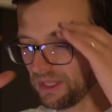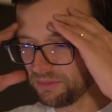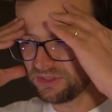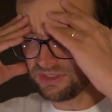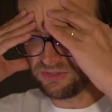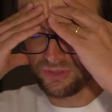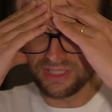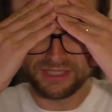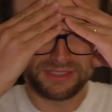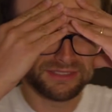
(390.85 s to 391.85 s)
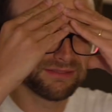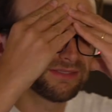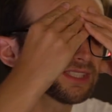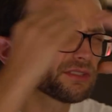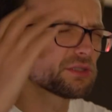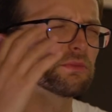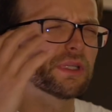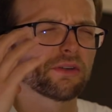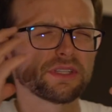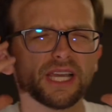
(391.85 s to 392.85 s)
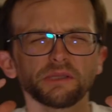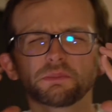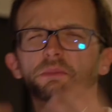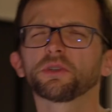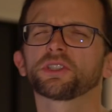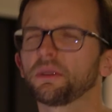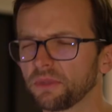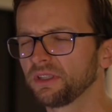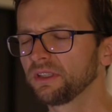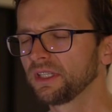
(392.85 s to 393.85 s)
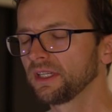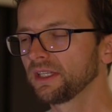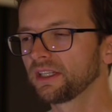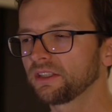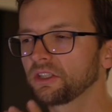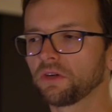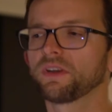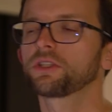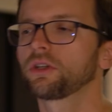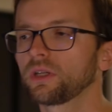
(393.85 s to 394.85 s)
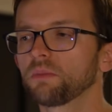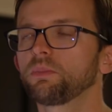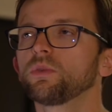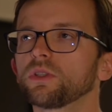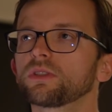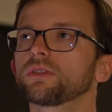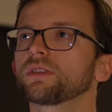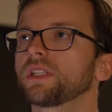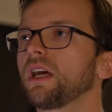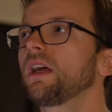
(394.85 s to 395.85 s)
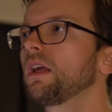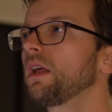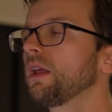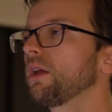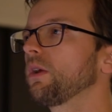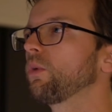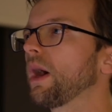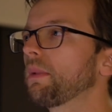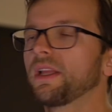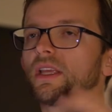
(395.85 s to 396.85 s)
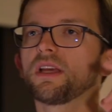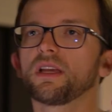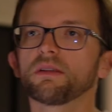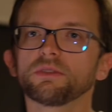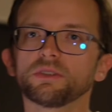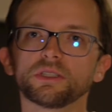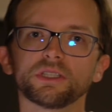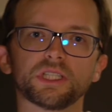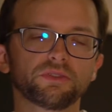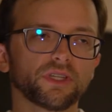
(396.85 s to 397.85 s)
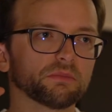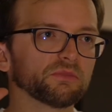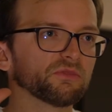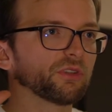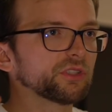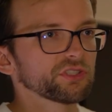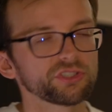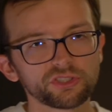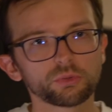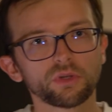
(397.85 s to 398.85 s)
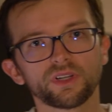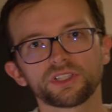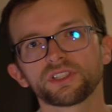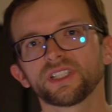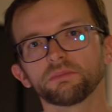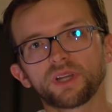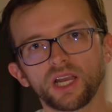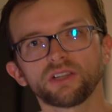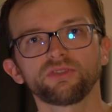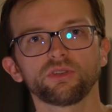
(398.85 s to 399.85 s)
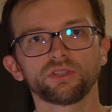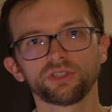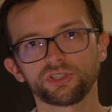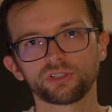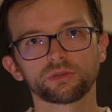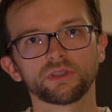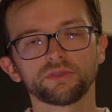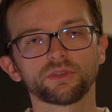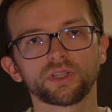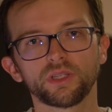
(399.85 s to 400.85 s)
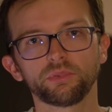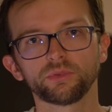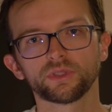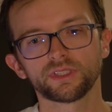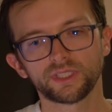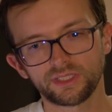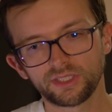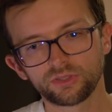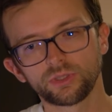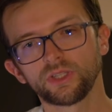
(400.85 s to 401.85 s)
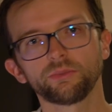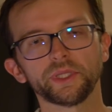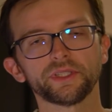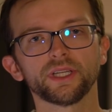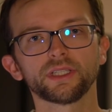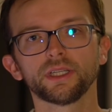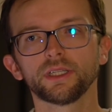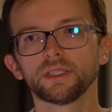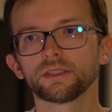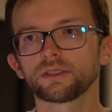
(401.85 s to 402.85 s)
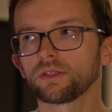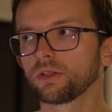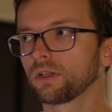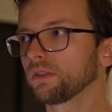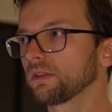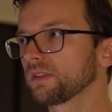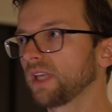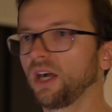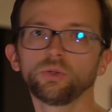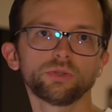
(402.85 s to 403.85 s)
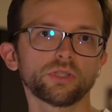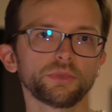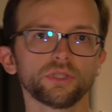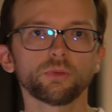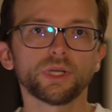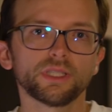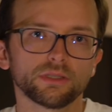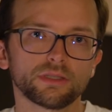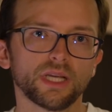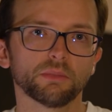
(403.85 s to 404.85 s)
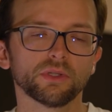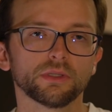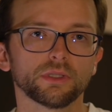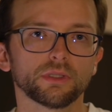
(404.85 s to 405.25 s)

dla mnie to jest w ogóle niezrozumiałe, jak my możemy krytykować Koreę Północną za łamanie, y, nie wiem, wolności słowa, czy za brak wolności słowa w Korei Północnej, za cenzurę w mediach, skoro Zachód robi dokładnie to samo.